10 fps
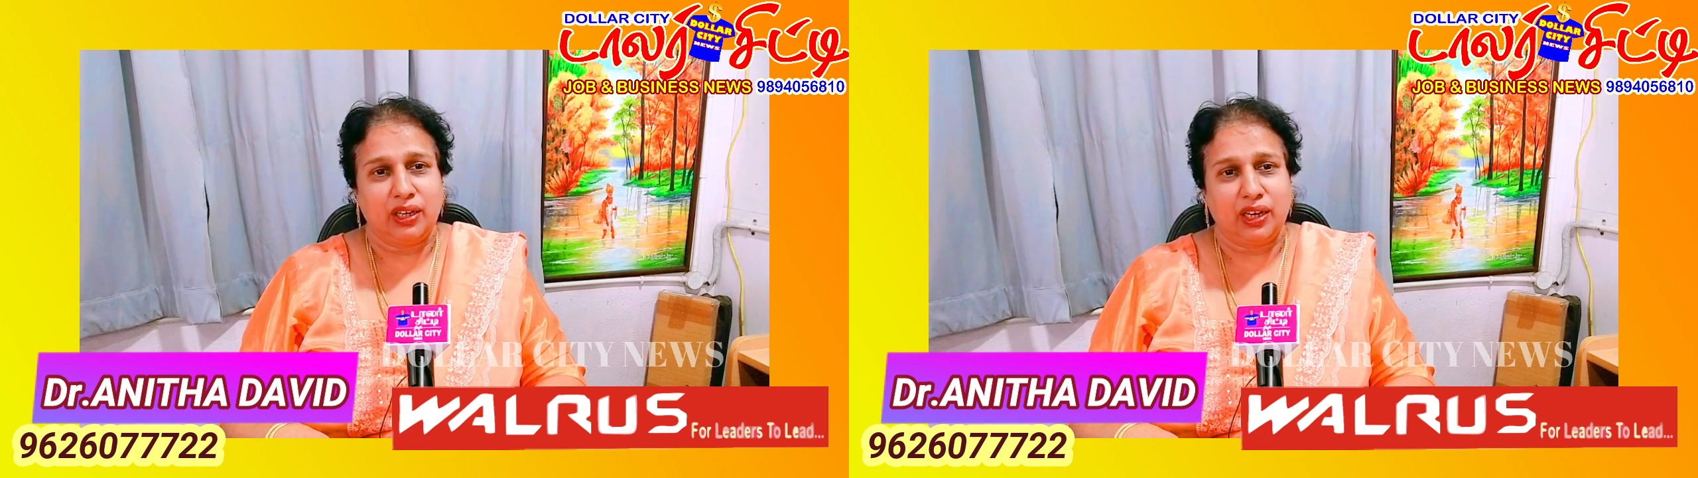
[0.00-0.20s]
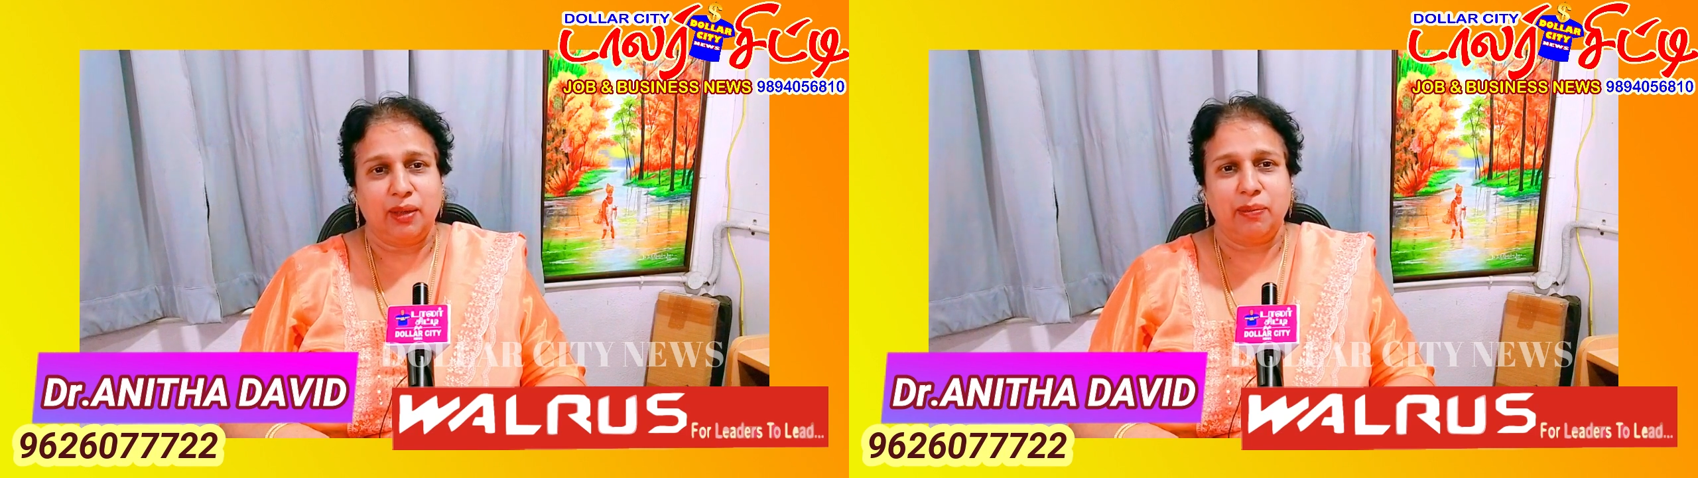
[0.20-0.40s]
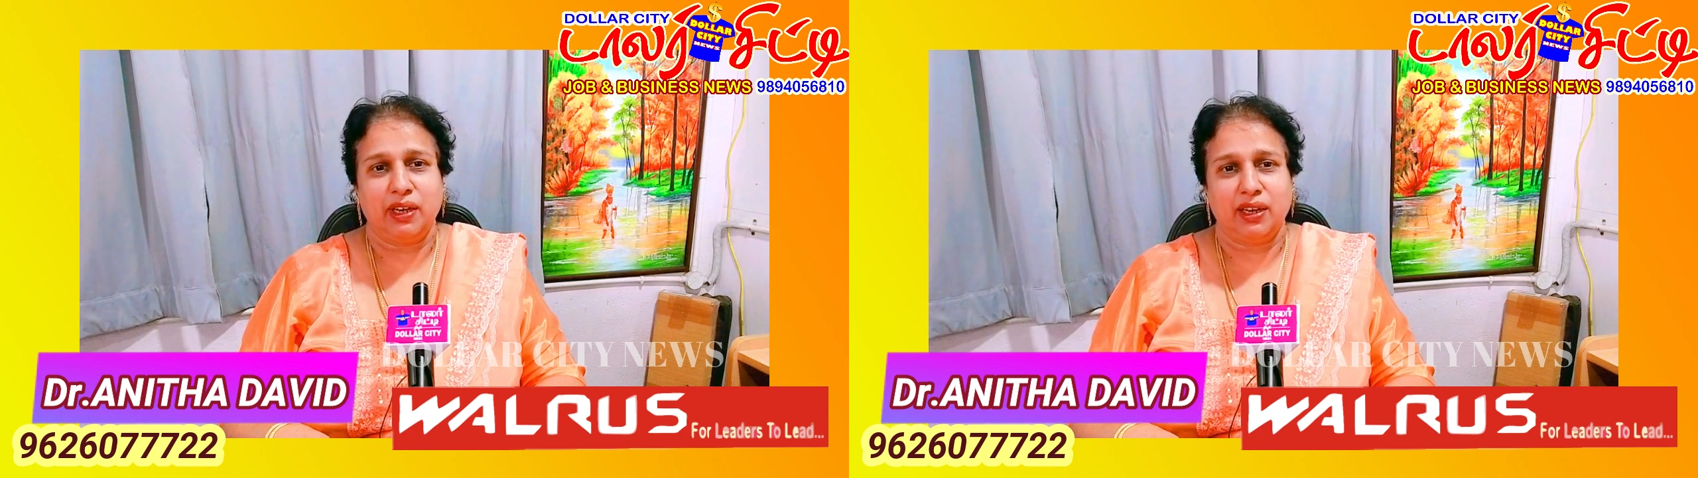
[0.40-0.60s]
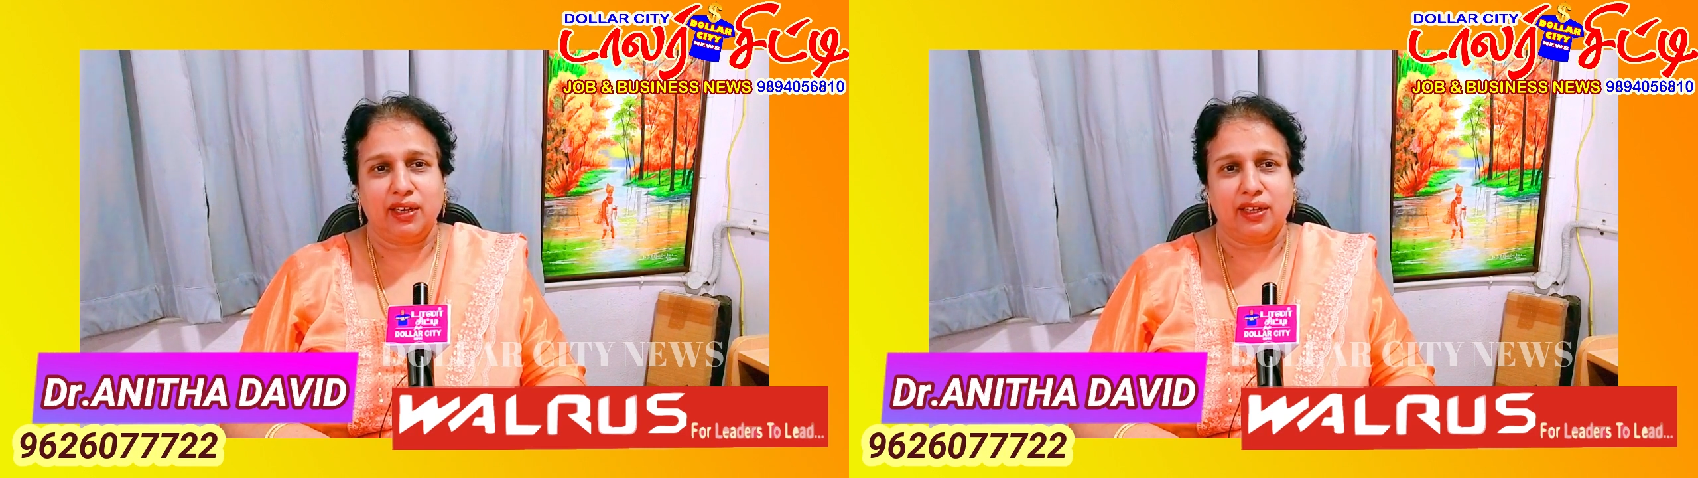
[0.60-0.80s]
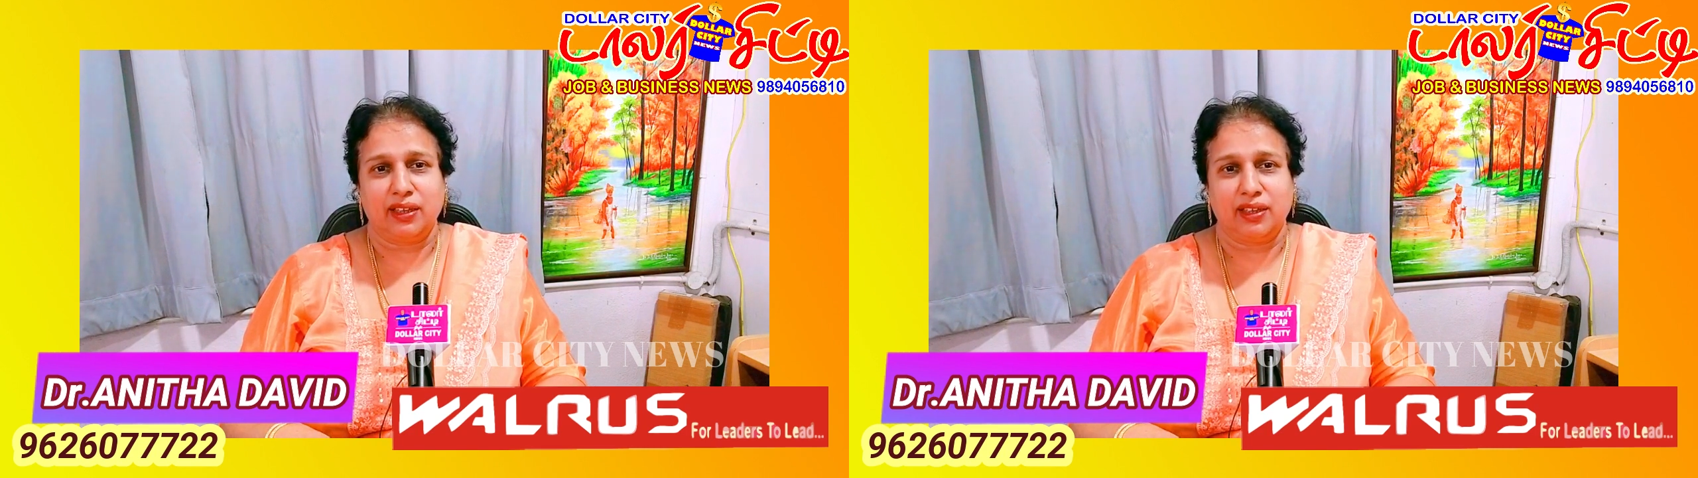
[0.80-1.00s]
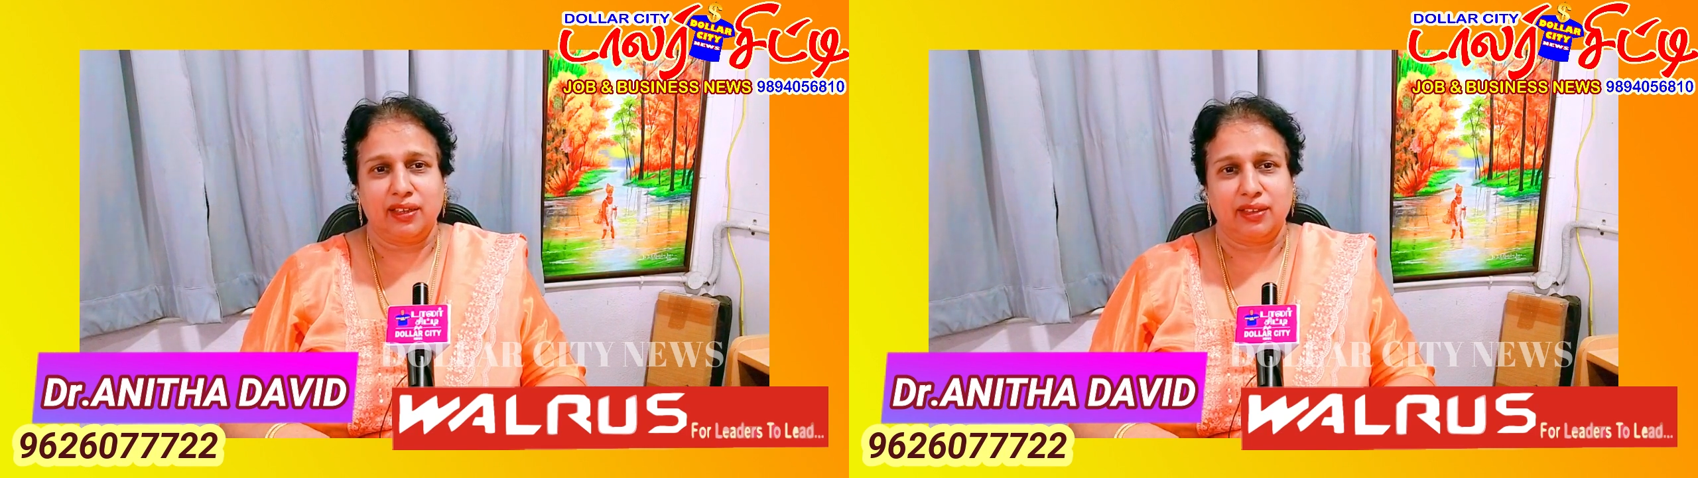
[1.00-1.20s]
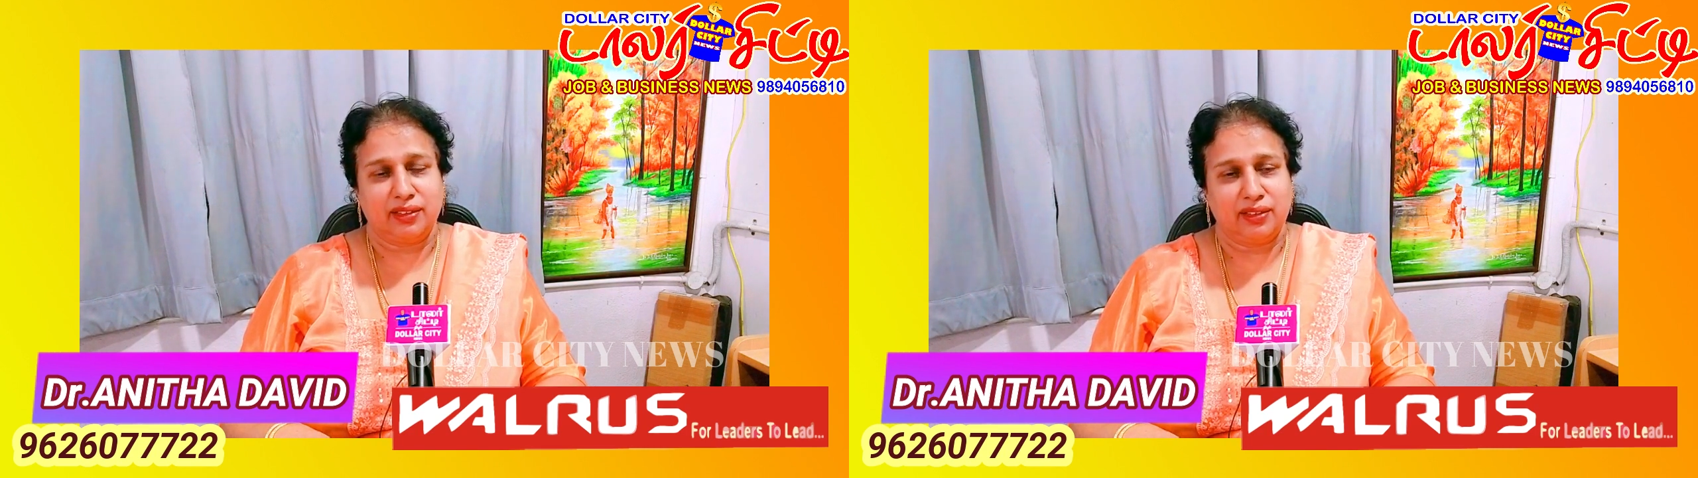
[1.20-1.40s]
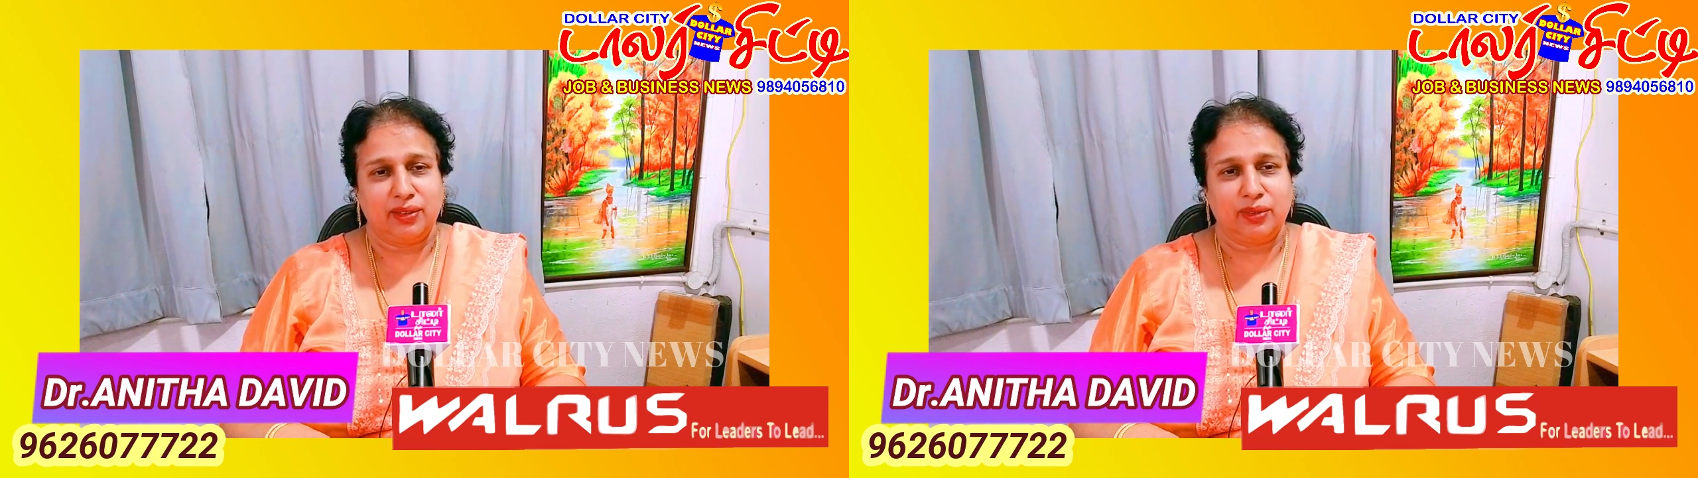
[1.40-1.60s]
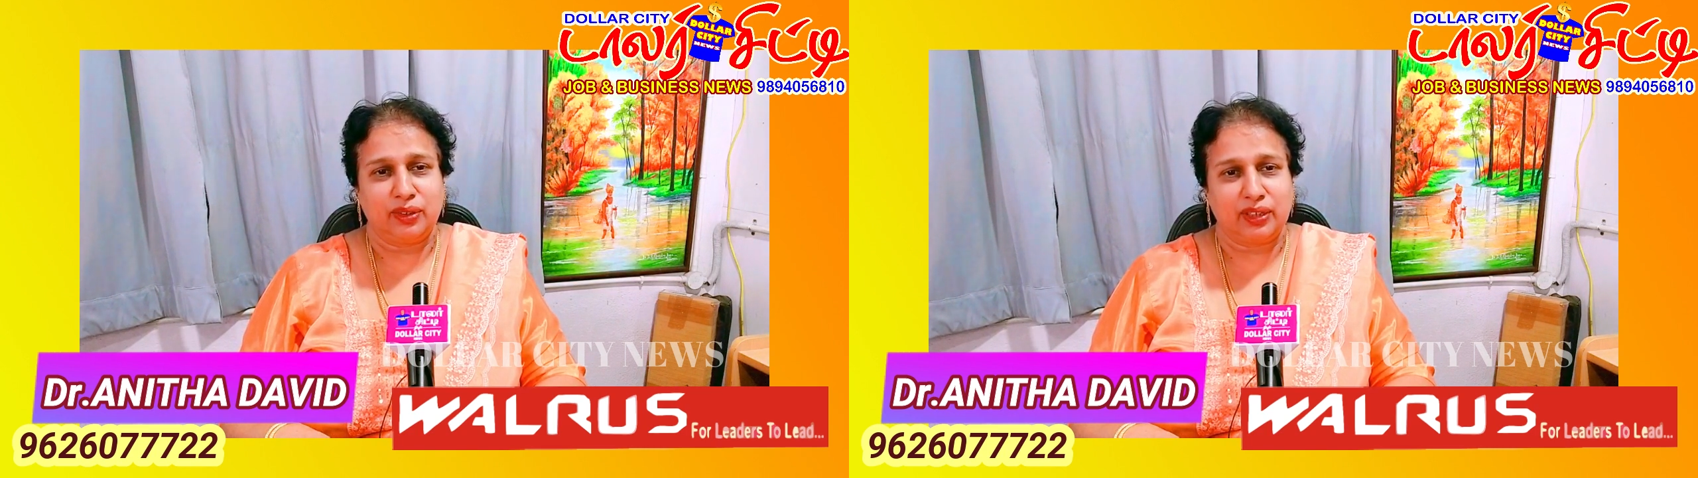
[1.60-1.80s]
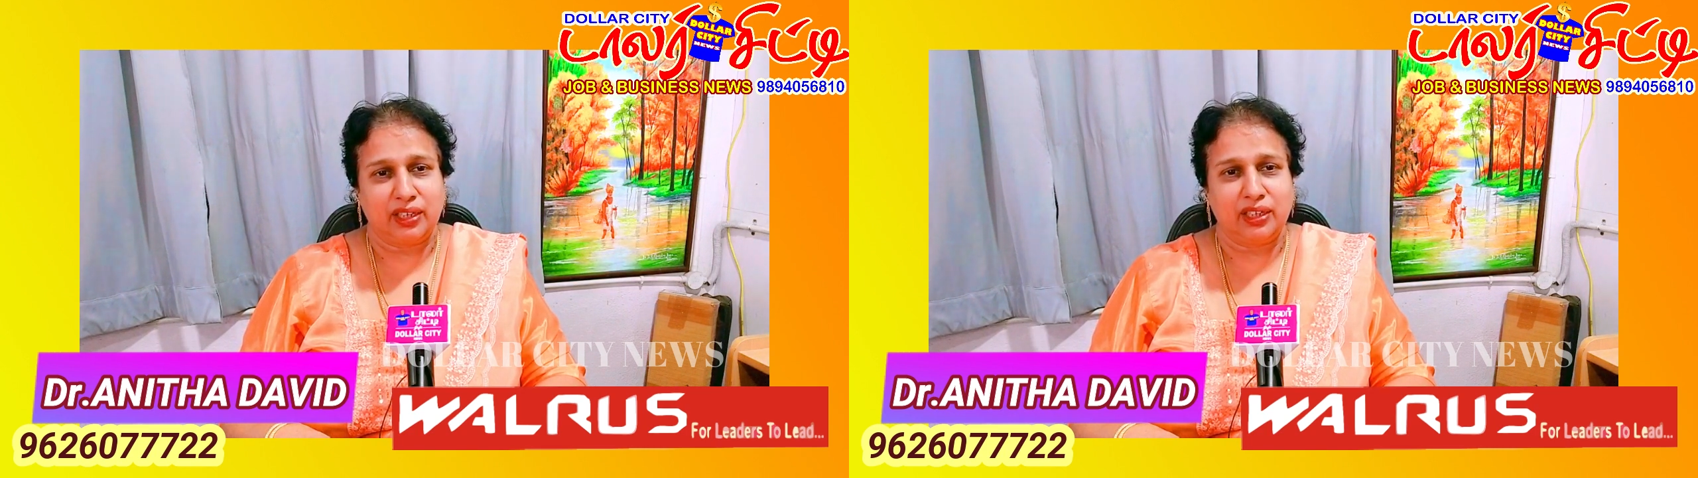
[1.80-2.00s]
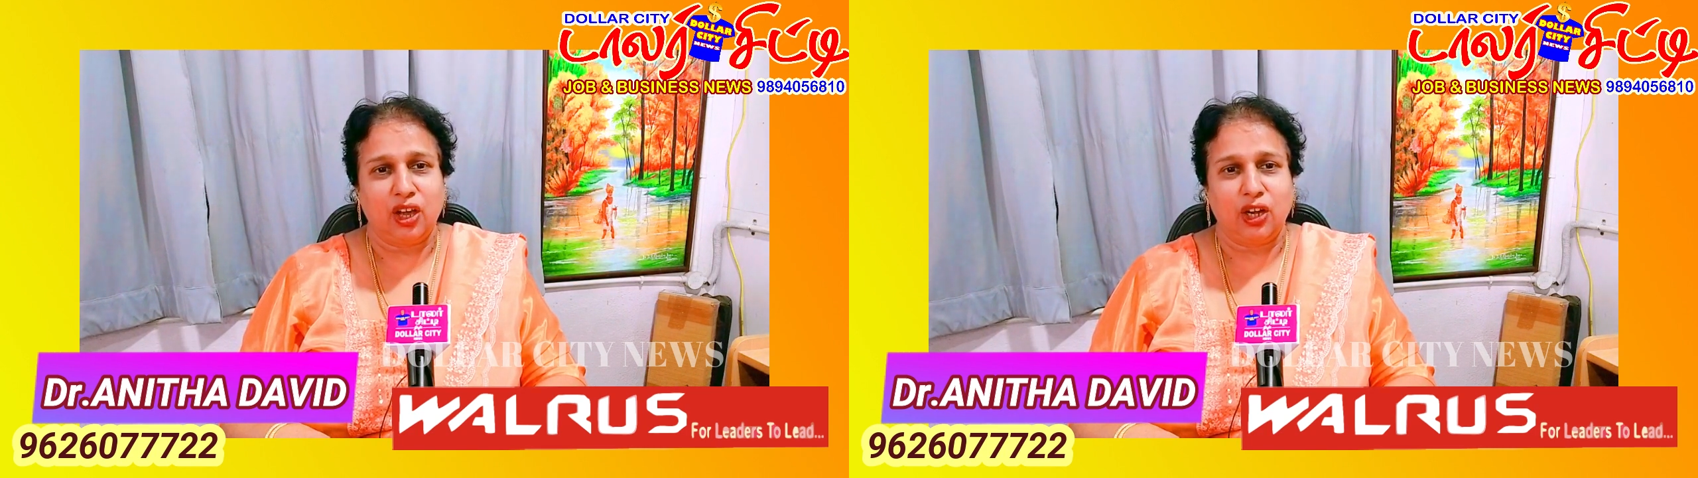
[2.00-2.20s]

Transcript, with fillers: நிறைய பேர் எனக்கு இங்கேருந்து